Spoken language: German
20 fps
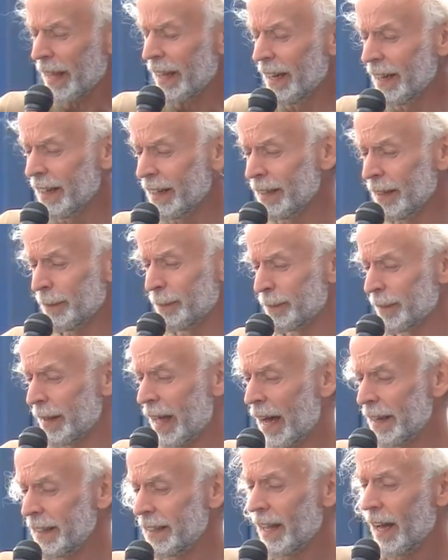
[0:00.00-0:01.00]
ähm,
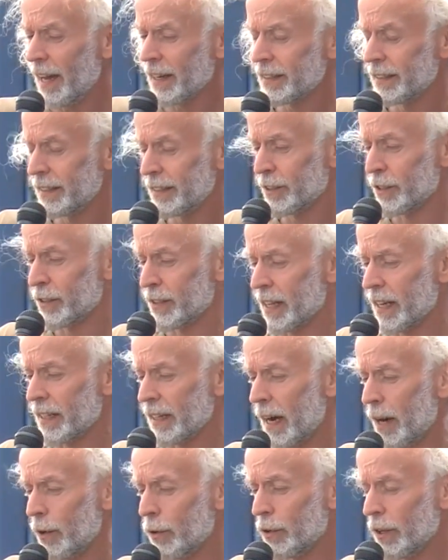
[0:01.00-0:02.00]
Anlagen, die sozusagen
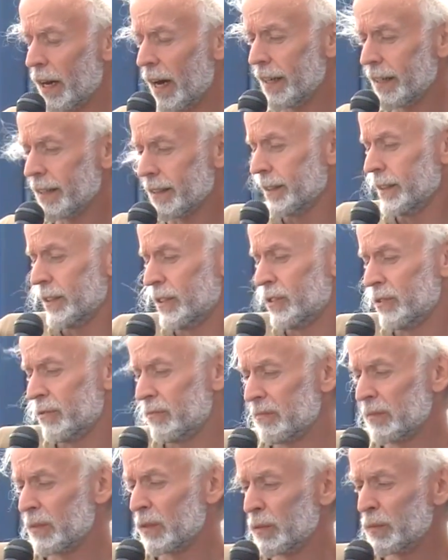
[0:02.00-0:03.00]
auch eigentlich
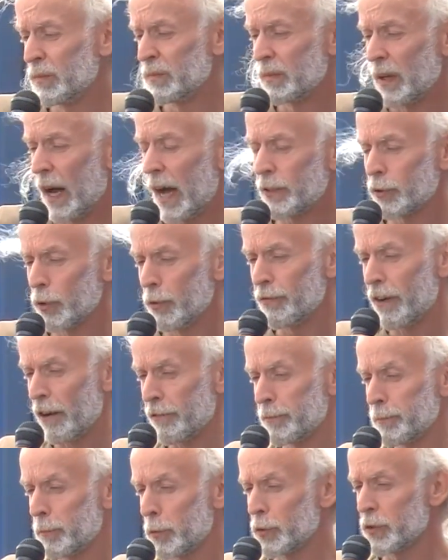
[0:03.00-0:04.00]

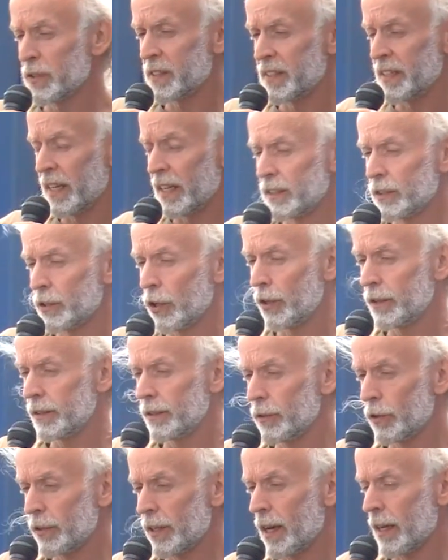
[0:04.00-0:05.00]
Atomwaffen produzieren
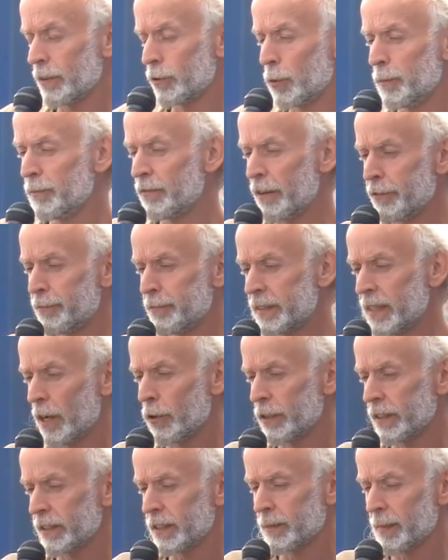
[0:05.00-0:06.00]
können oder
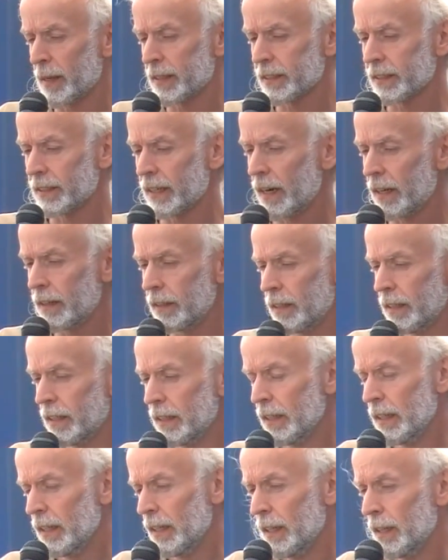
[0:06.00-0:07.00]
atomwaffentaugliches Material.
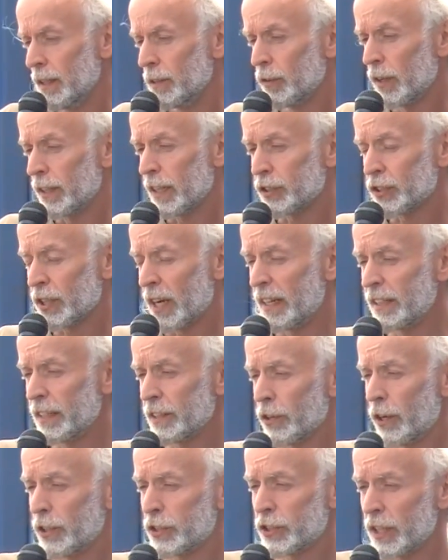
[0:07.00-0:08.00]
Nur das scheint in
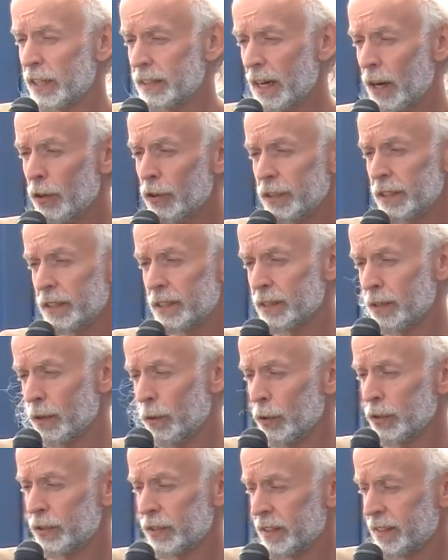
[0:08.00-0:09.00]
Deutschland auch nicht
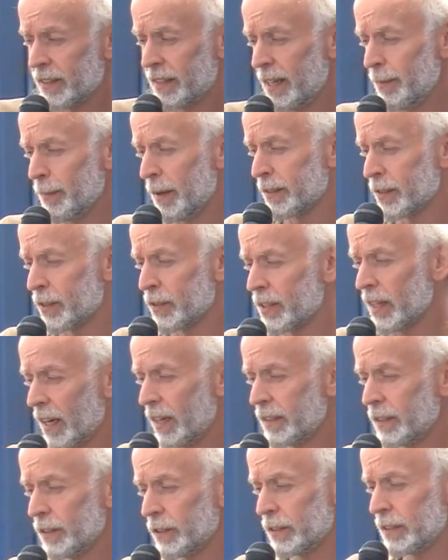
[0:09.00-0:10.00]
groß das Thema zu
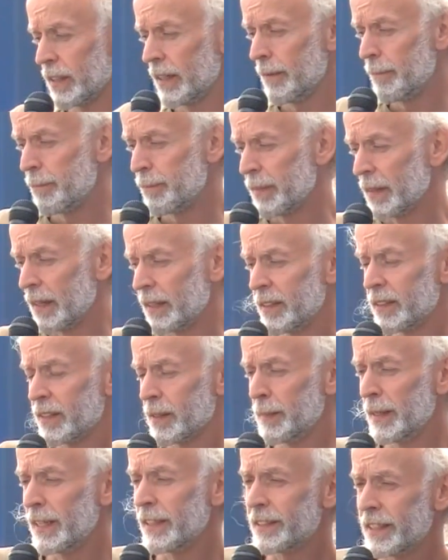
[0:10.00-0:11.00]
sein. Und
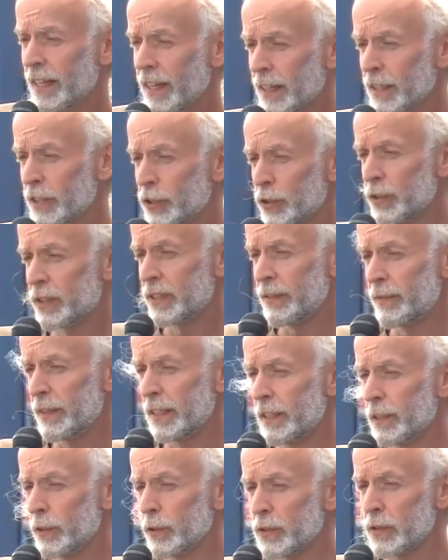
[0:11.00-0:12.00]
diese militärische und
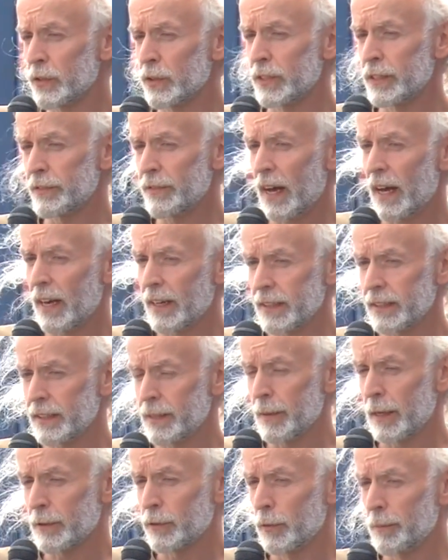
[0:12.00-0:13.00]
zivile Nutzung, die war eigentlich
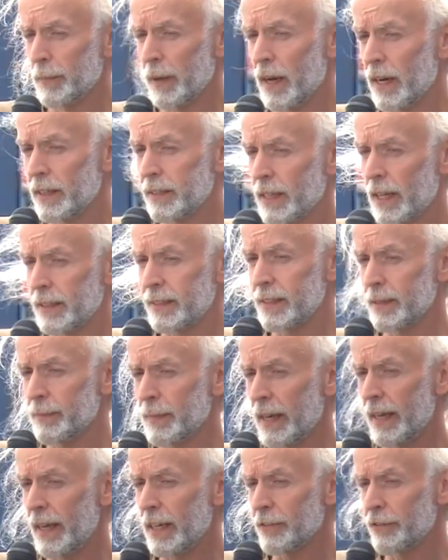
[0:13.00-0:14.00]
im Atombereich ganz
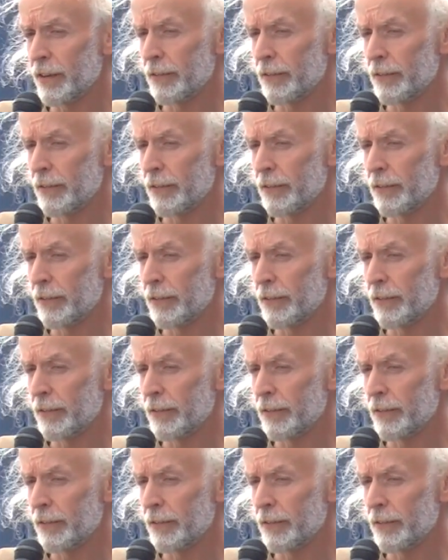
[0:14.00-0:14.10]
immer eng